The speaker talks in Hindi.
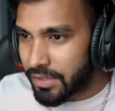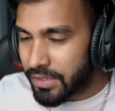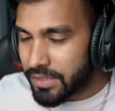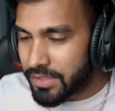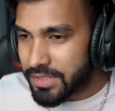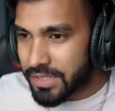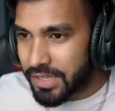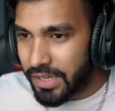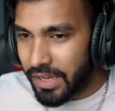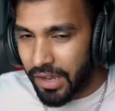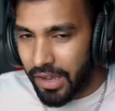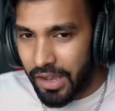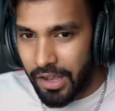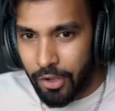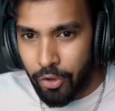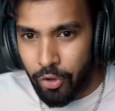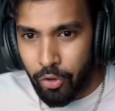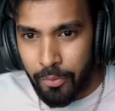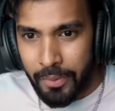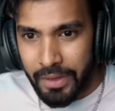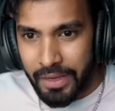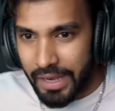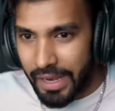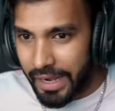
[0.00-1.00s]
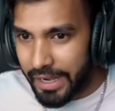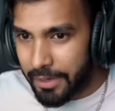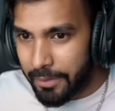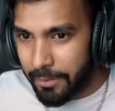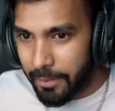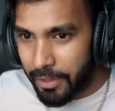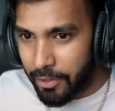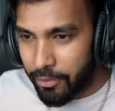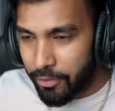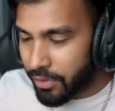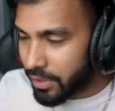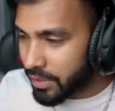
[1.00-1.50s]
इसकी आंखों में लाइट
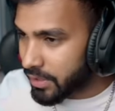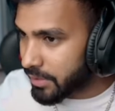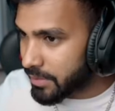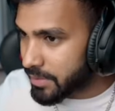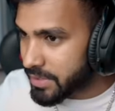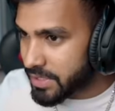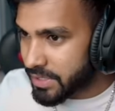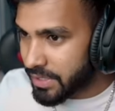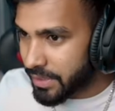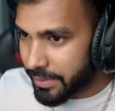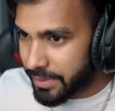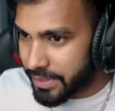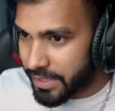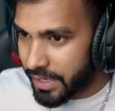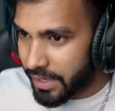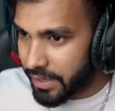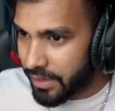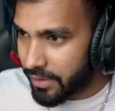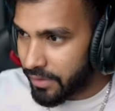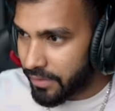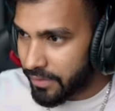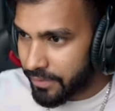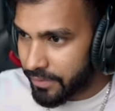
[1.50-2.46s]
मारोगे ना तभी से समझ आएगा